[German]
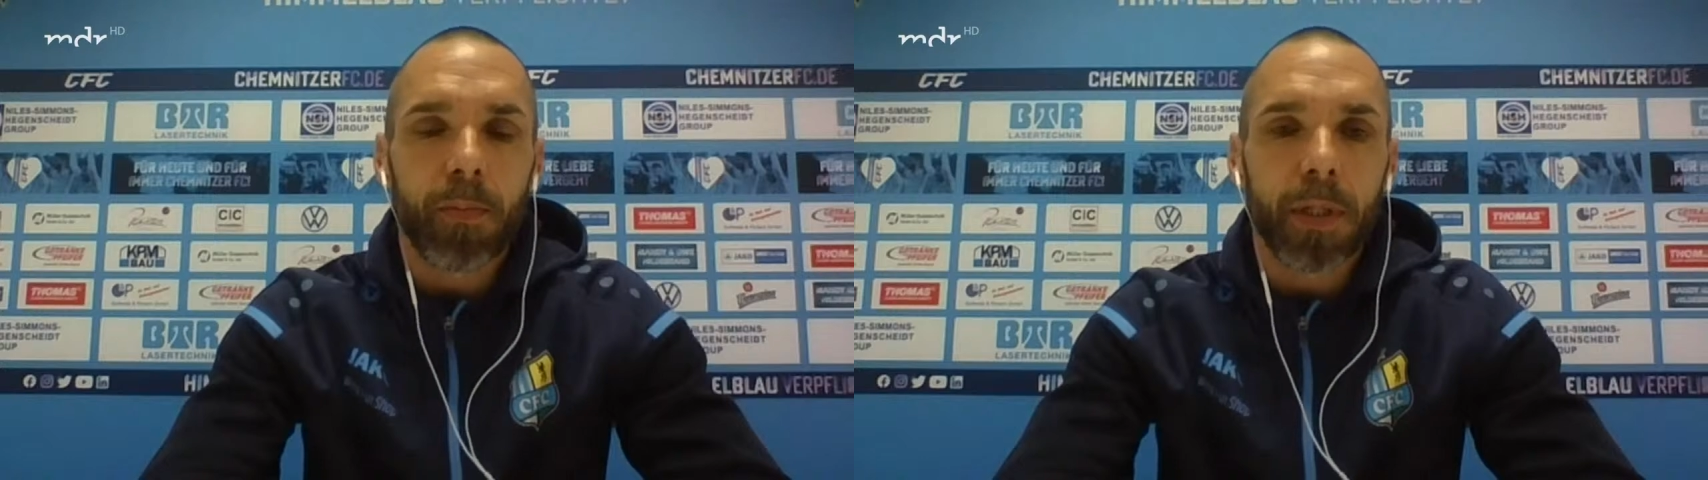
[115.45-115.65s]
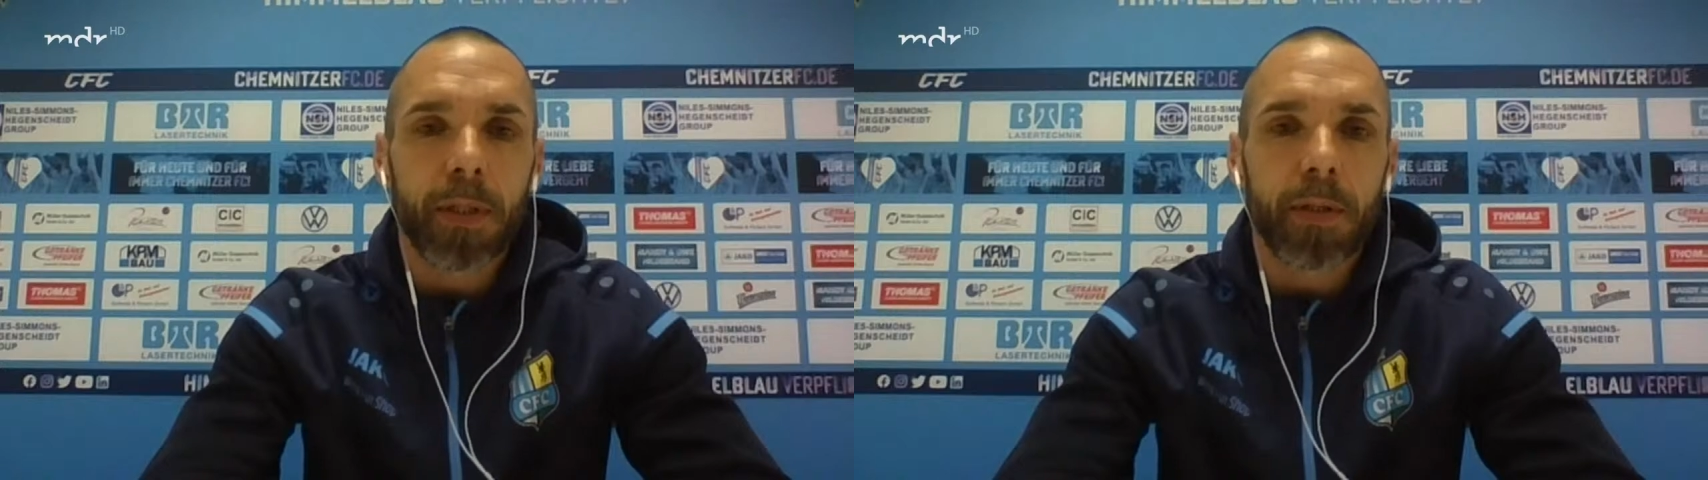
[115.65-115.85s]

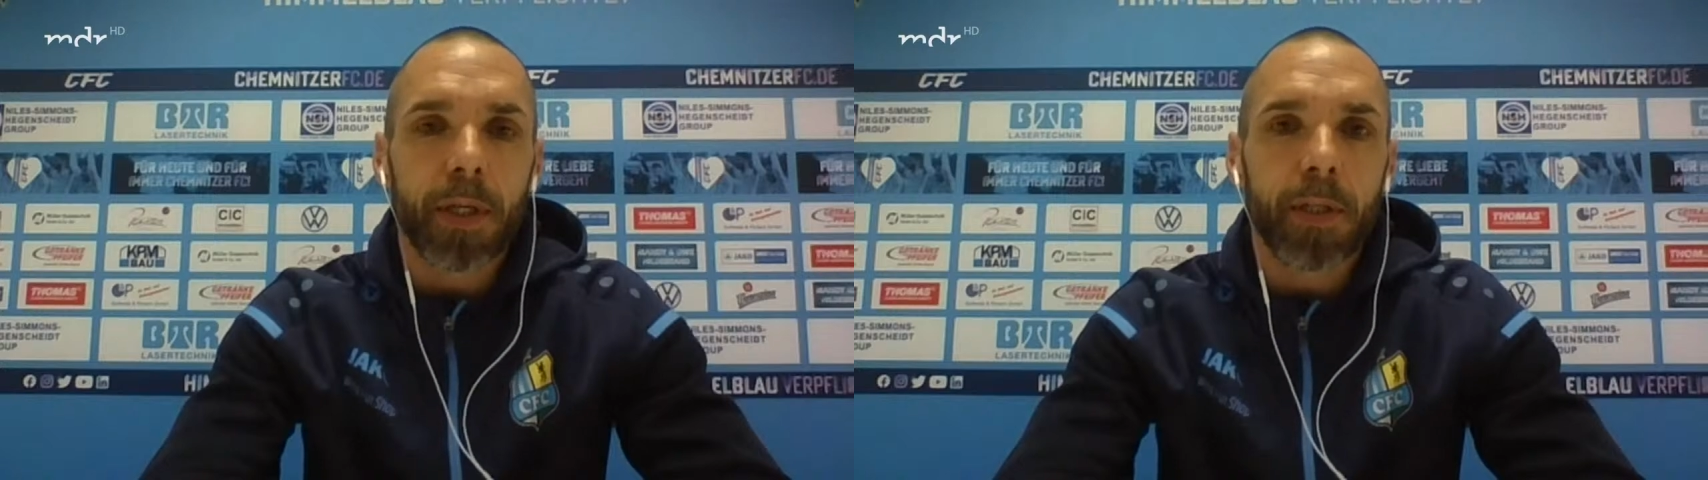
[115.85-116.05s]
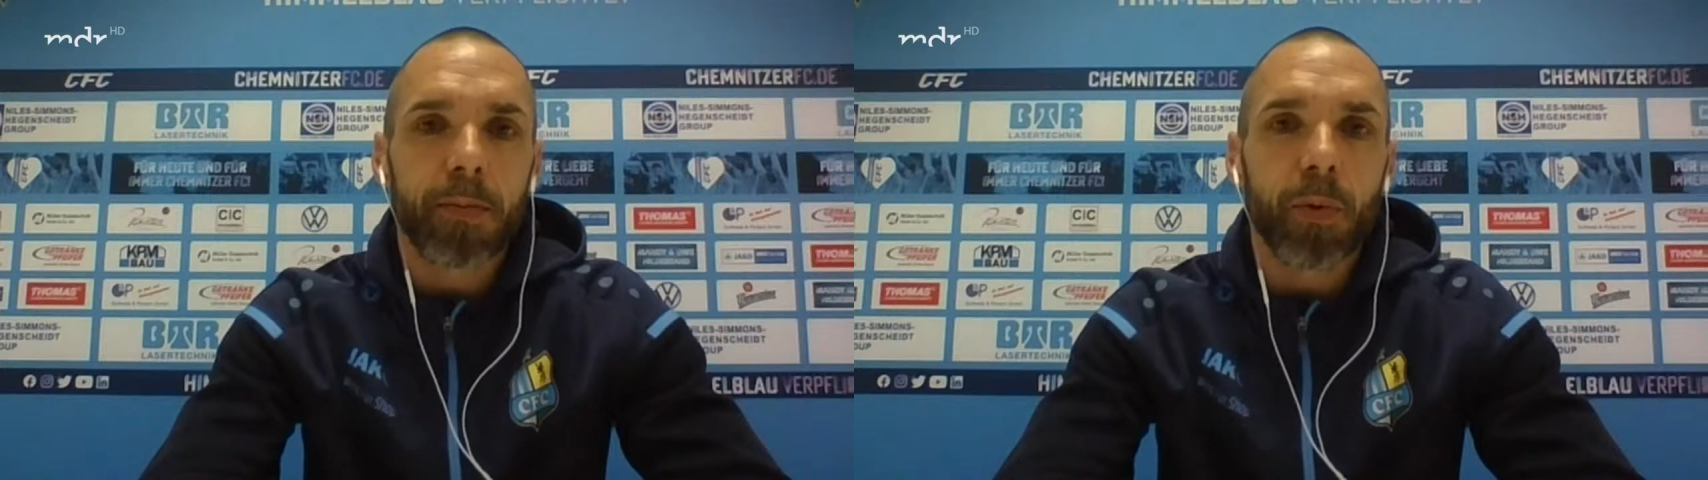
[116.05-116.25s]
komplette
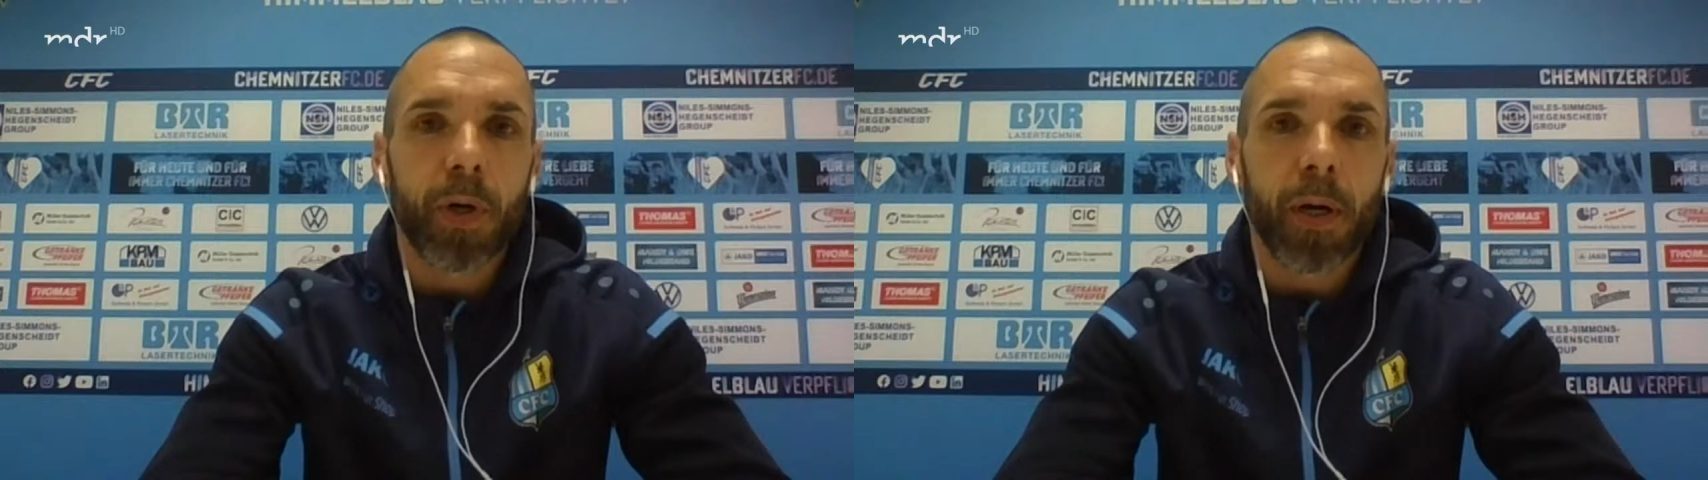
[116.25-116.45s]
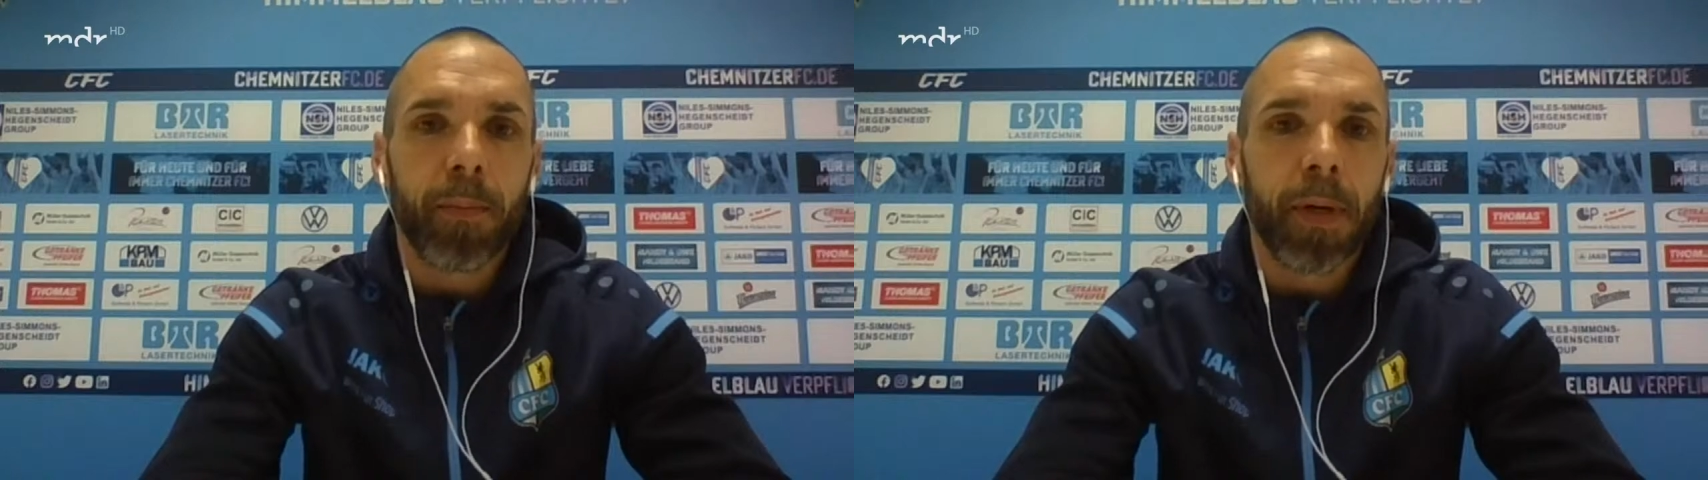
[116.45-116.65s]

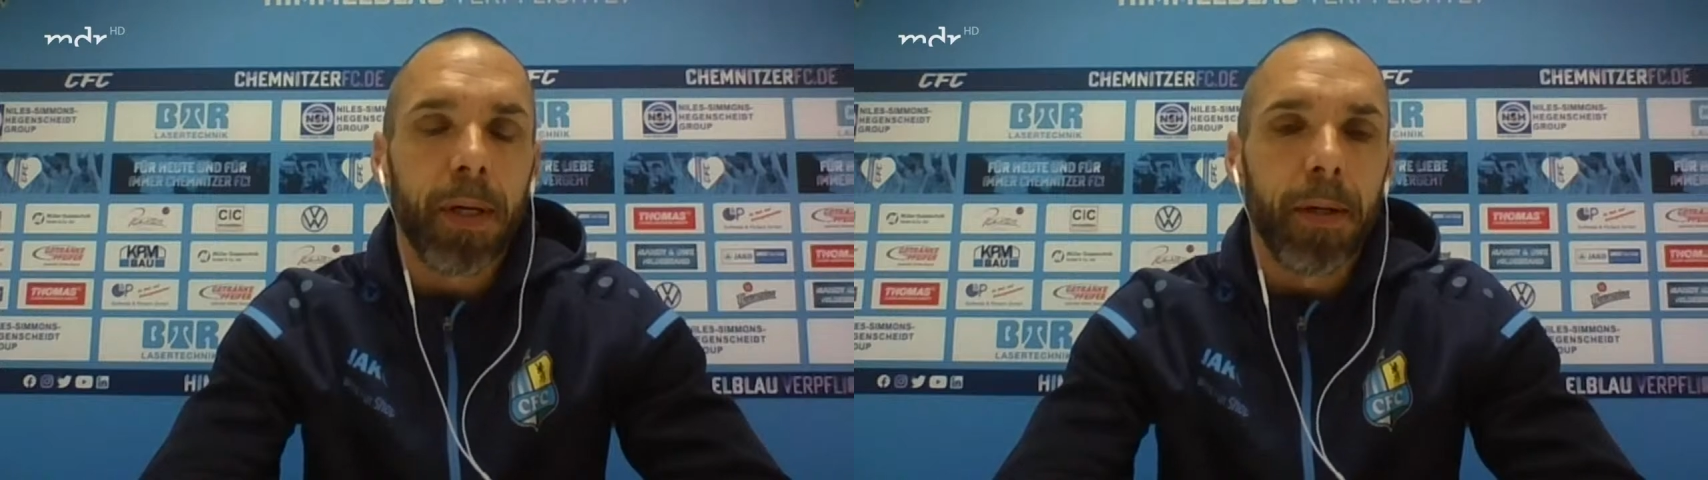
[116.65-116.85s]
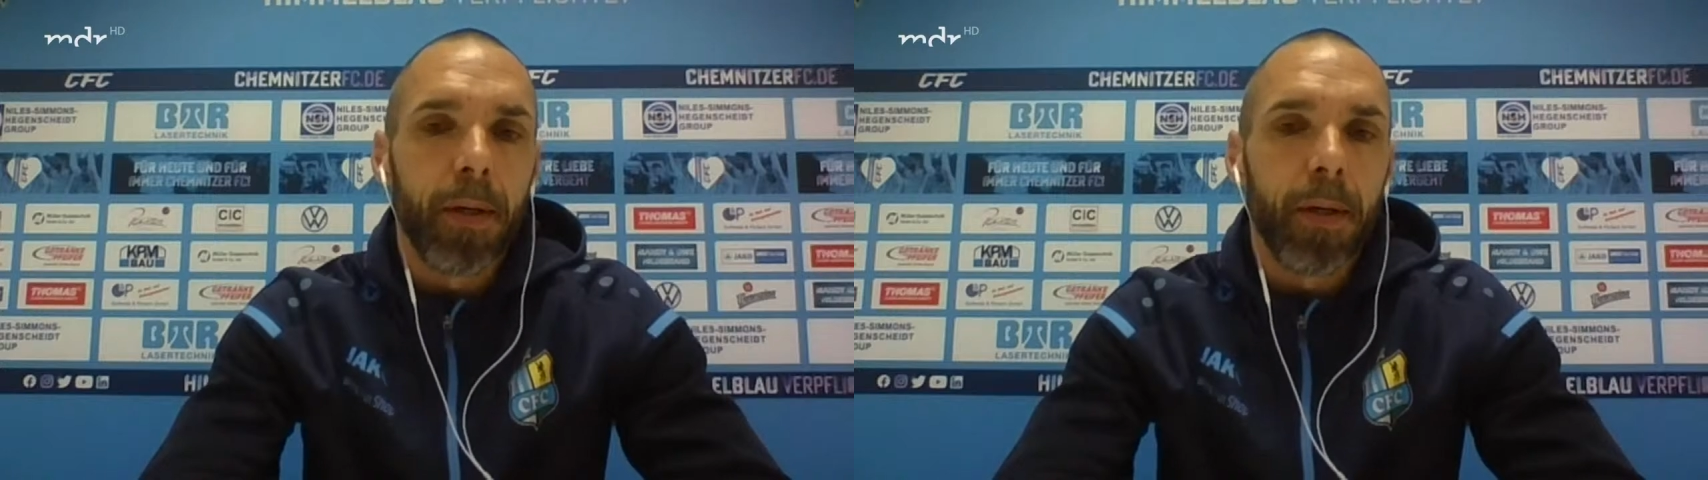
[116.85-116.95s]
Trainingsprogramm.